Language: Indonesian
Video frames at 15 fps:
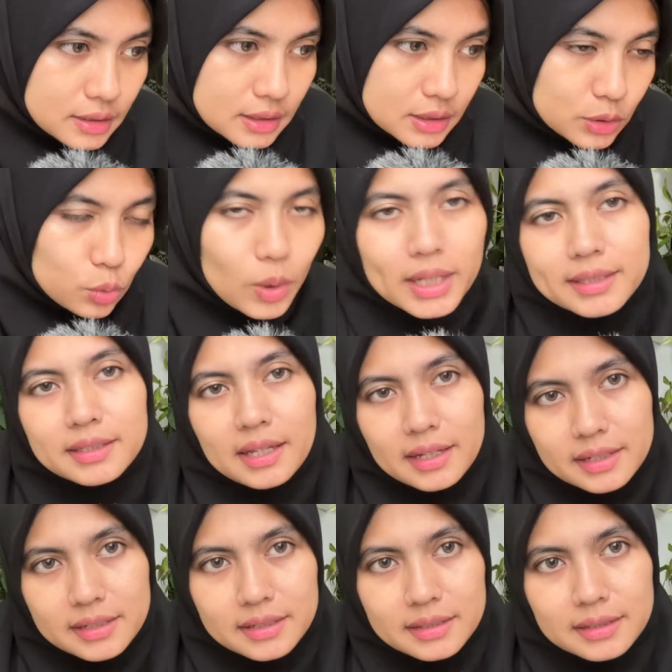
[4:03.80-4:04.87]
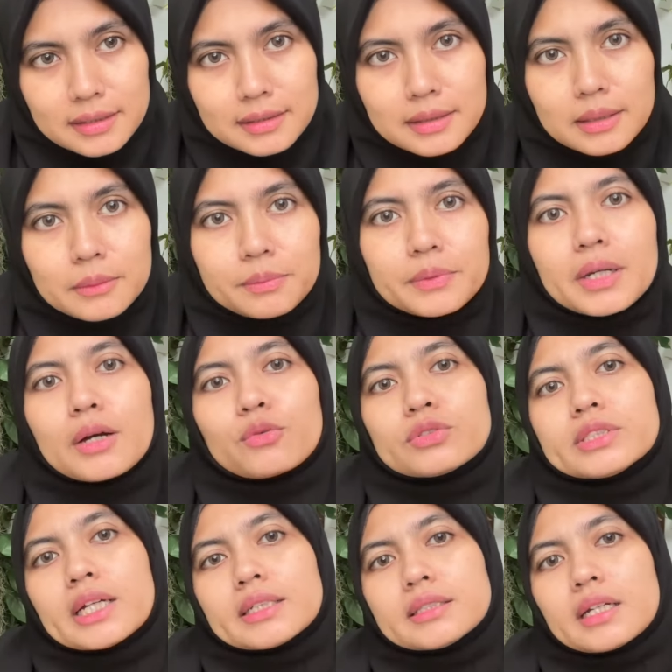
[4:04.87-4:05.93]
uh, white tiger tapi aku
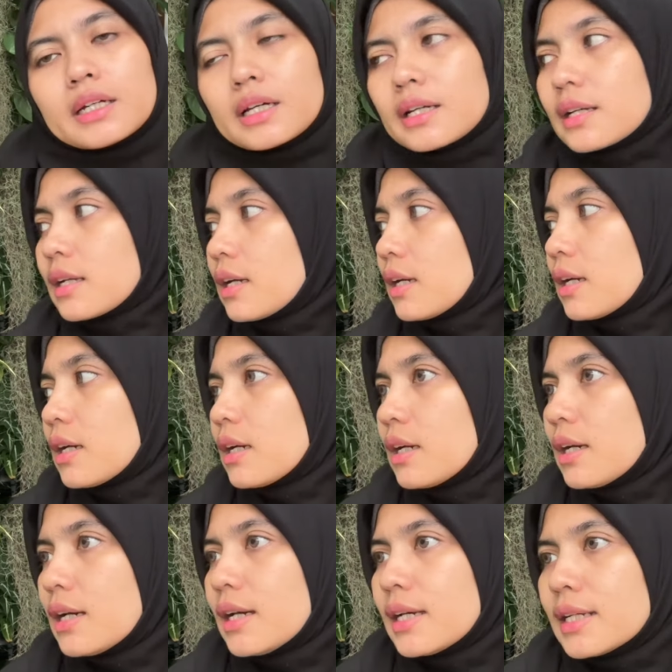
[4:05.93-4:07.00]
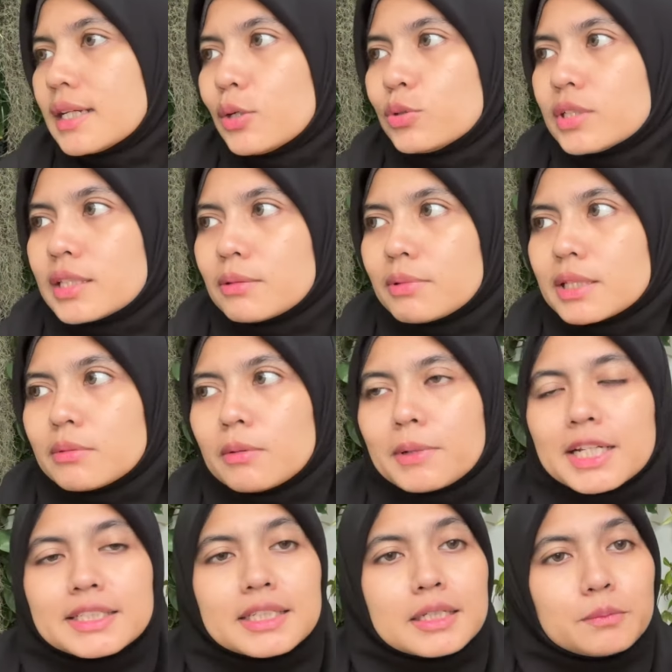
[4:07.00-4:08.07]
cacah karena daunnya tiba-tiba
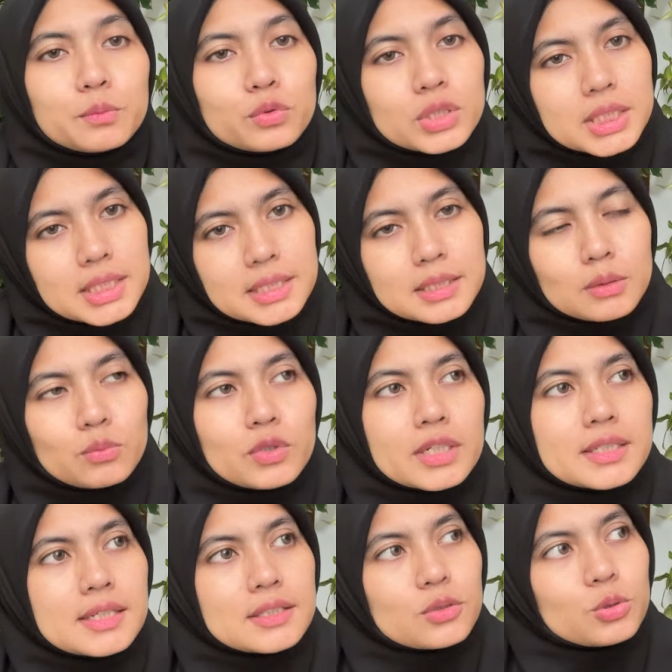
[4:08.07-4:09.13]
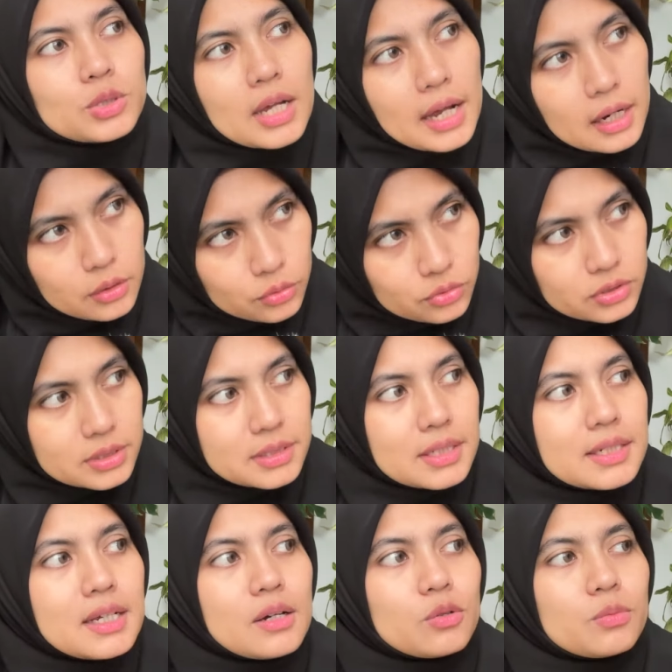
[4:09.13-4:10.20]
malah jadi putih semuanya terus hangus
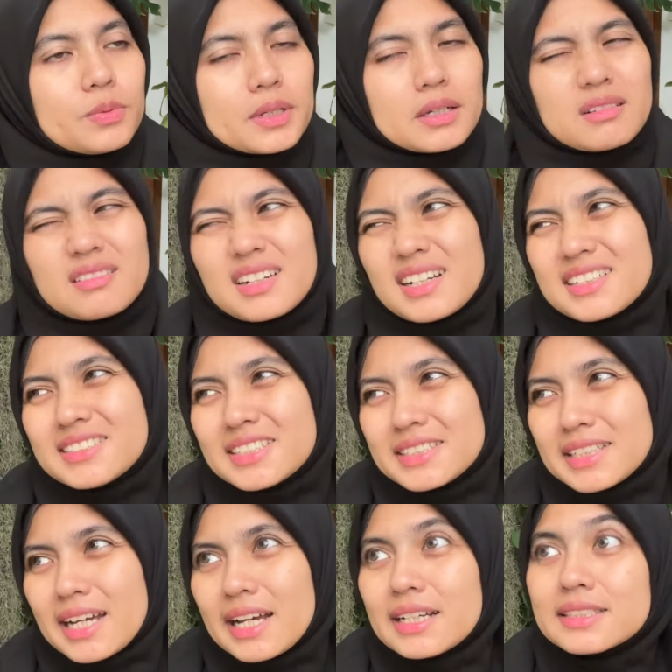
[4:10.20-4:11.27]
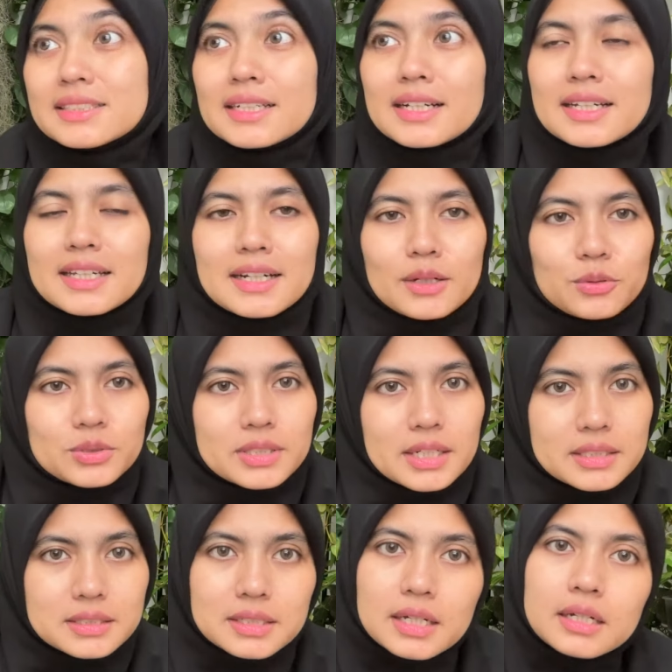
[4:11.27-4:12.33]
jadi aku pikir udahlah cacah aja akhirnya aku
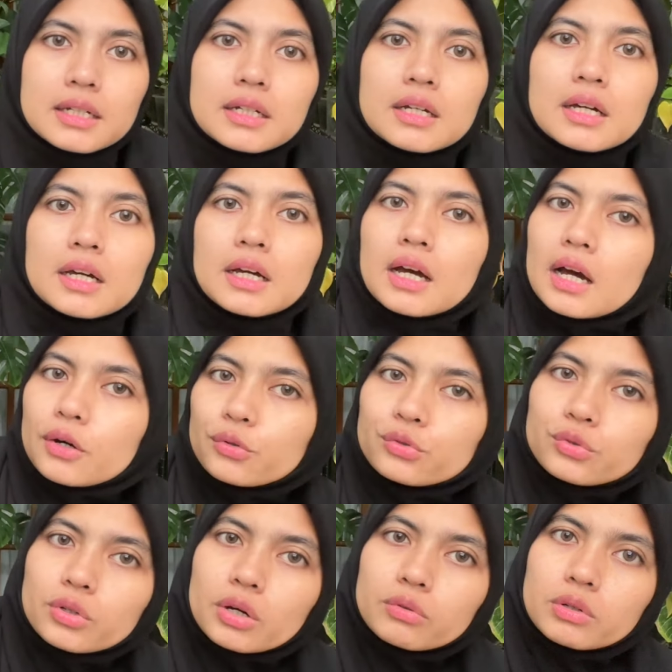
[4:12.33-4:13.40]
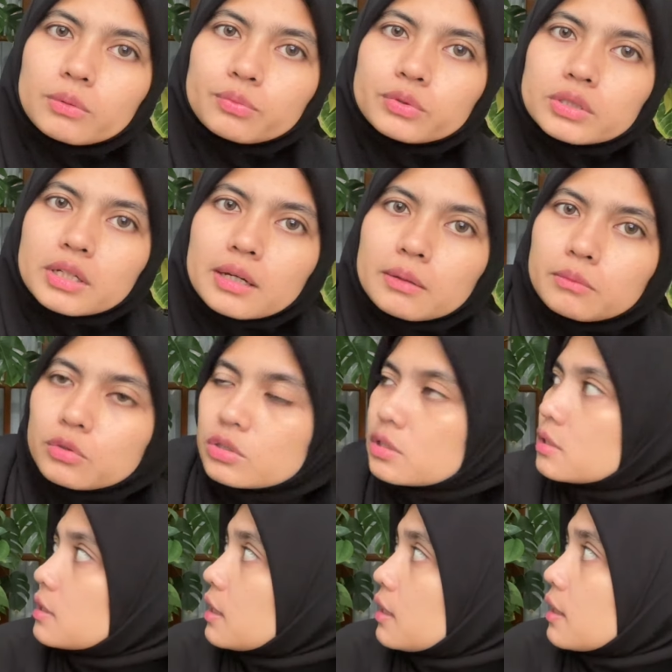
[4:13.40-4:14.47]
cacah aku juga udah punya
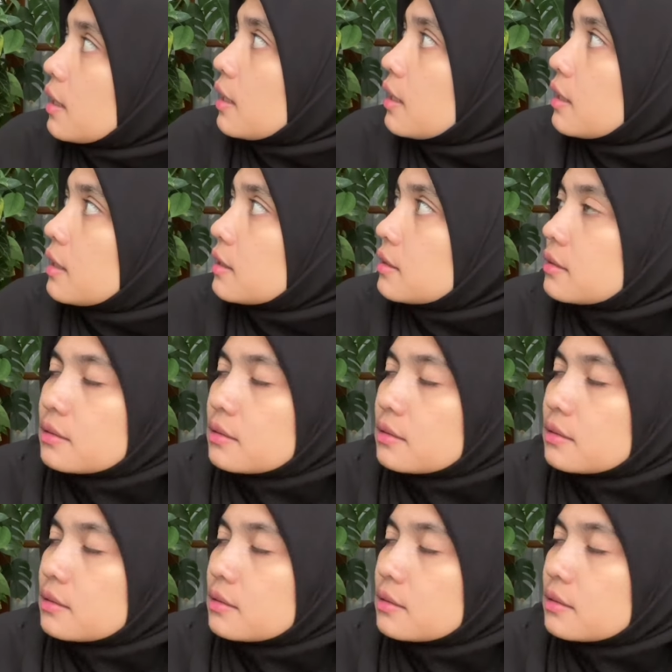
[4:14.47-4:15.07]
monstera